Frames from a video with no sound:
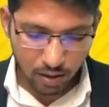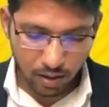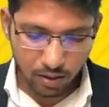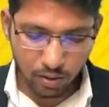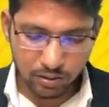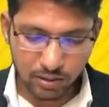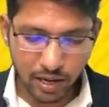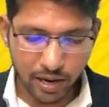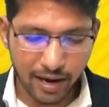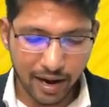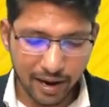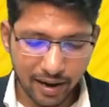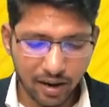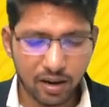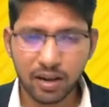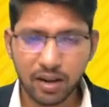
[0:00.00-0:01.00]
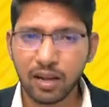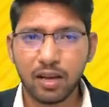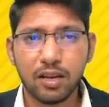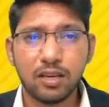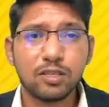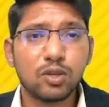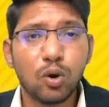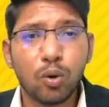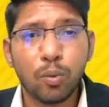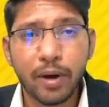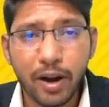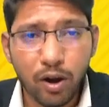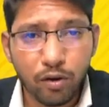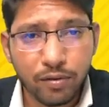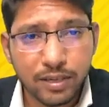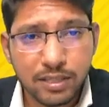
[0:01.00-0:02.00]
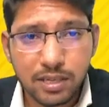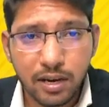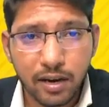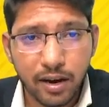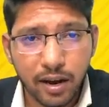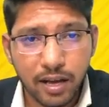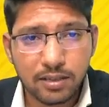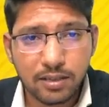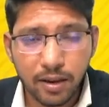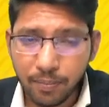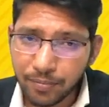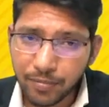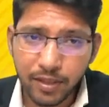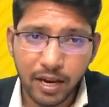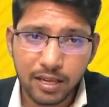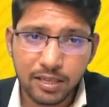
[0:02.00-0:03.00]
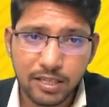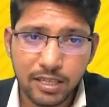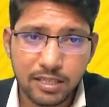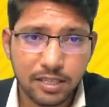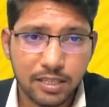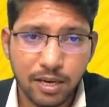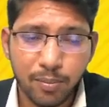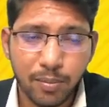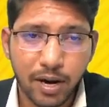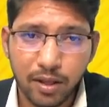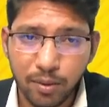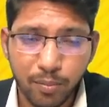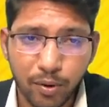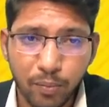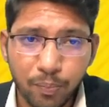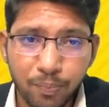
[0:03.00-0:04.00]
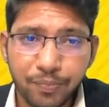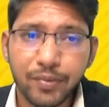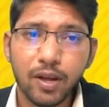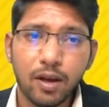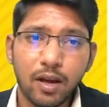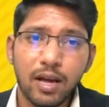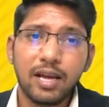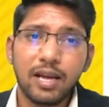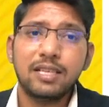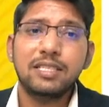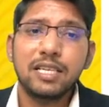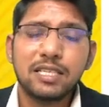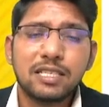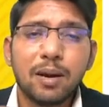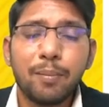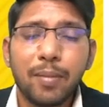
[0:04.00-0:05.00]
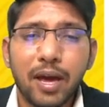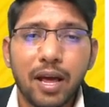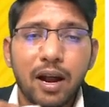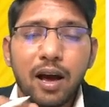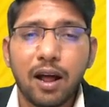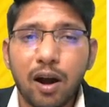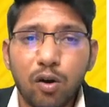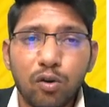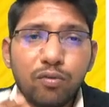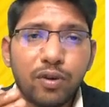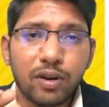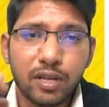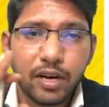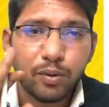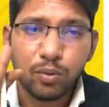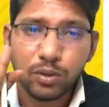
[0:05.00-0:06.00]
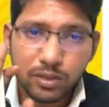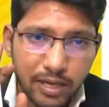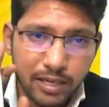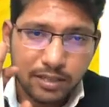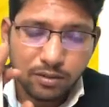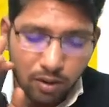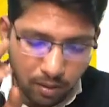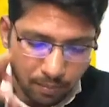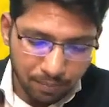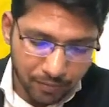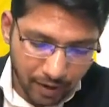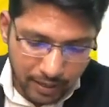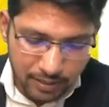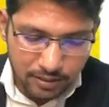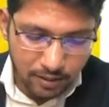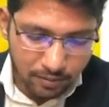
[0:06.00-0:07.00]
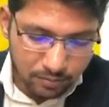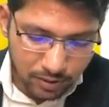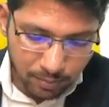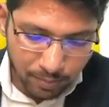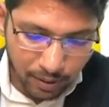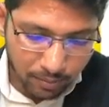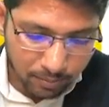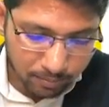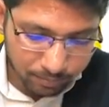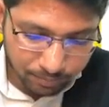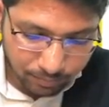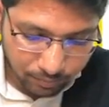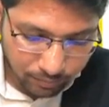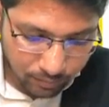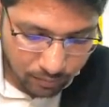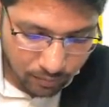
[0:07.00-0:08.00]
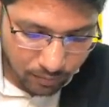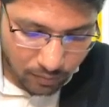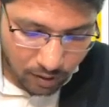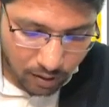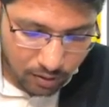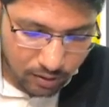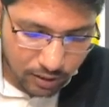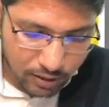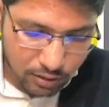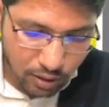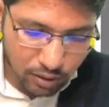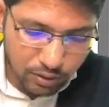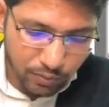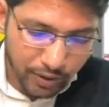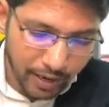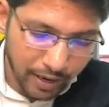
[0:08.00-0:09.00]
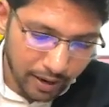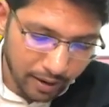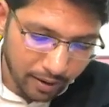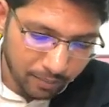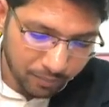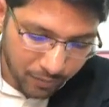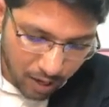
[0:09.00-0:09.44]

ఇది ఒకసారి అడల్టరీ ఈజ్ నో మర్ అండ్ అఫెన్స్ ఇన్ ఇండియా సార్ దానికి జైల్ శిక్ష ఏం పడదు ఇప్పుడు ఇట్స్ జస్ట్ అ మేర్ అ గ్రౌండ్ ఫర్ ద డివోర్స్ దట్స్ ఆల్ రైట్ సార్ సింపుల్ దిస్ ఆల్సో వీఆర్ డన్